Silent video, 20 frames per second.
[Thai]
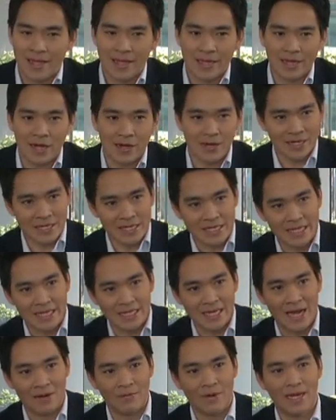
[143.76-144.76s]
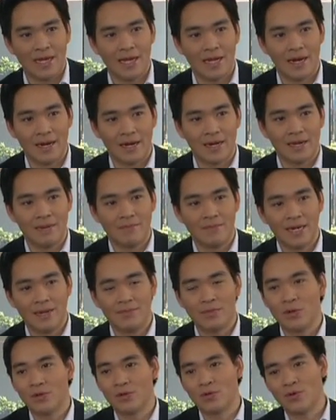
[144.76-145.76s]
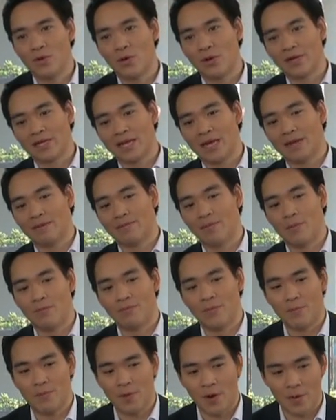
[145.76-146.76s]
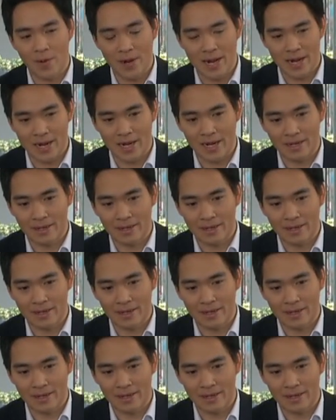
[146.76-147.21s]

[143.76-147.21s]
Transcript: ก็คือจริงๆถามว่าเริ่มเริ่มต้นทุกคนเนี่ยผมผมมองว่า